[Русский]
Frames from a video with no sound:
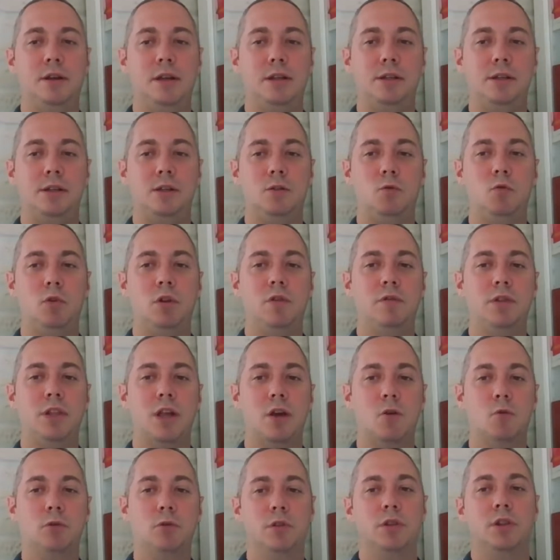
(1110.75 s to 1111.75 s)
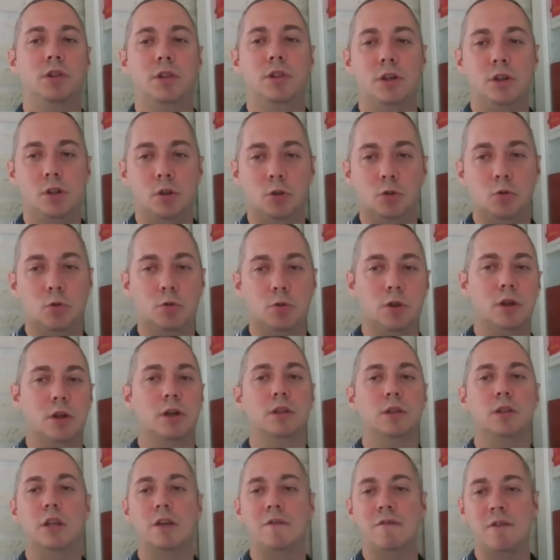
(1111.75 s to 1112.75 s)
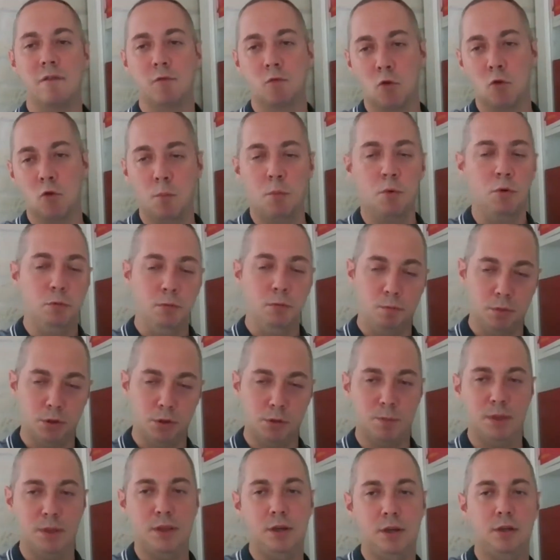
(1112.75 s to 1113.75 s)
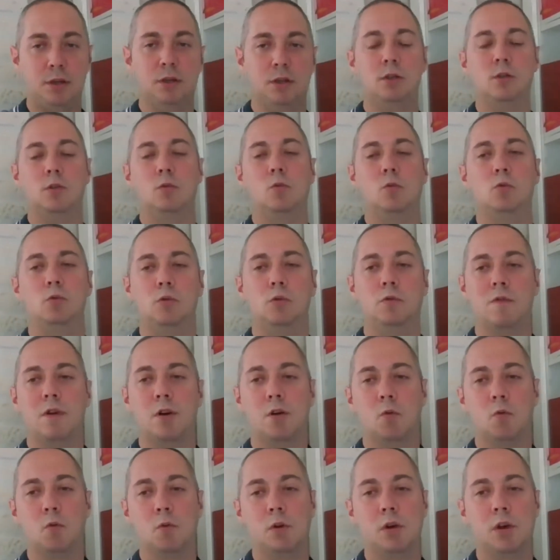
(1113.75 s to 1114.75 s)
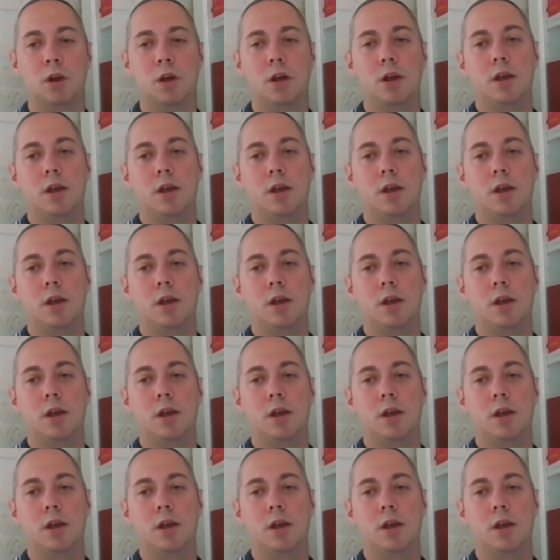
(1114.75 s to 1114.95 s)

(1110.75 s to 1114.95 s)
эти углеводороды на традиционные рынки в Европу. Посмотрите на дискуссию вокруг